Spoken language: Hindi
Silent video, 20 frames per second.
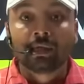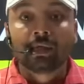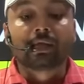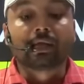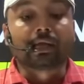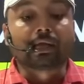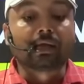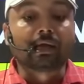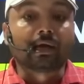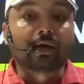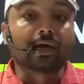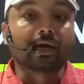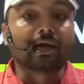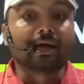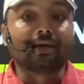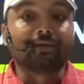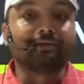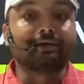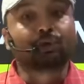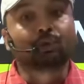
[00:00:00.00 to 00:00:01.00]
लेकिन अगर
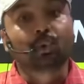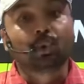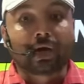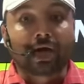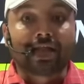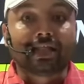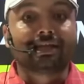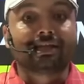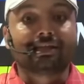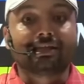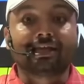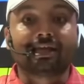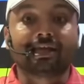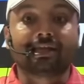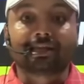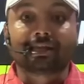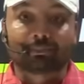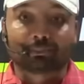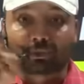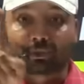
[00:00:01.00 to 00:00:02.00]
रेलवे धोखा देती है
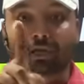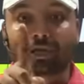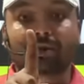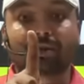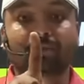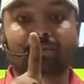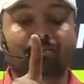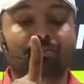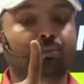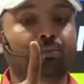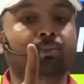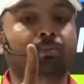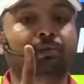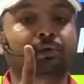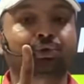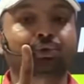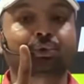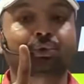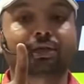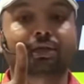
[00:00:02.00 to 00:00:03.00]
तब तो ये
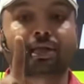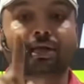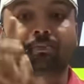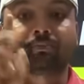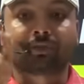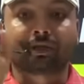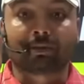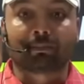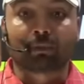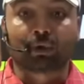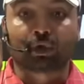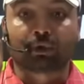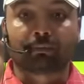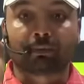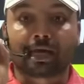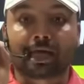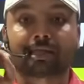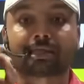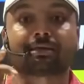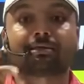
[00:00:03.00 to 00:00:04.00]
बच्चों की तरफ से एक बहुत
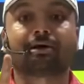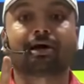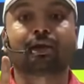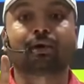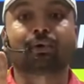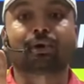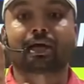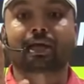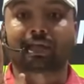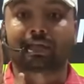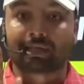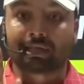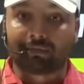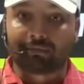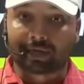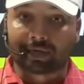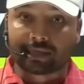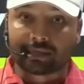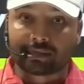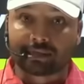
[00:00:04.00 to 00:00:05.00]
बड़ा सवाल होगा कि इतनी
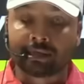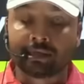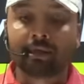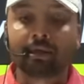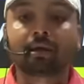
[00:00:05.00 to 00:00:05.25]
वैकेंसी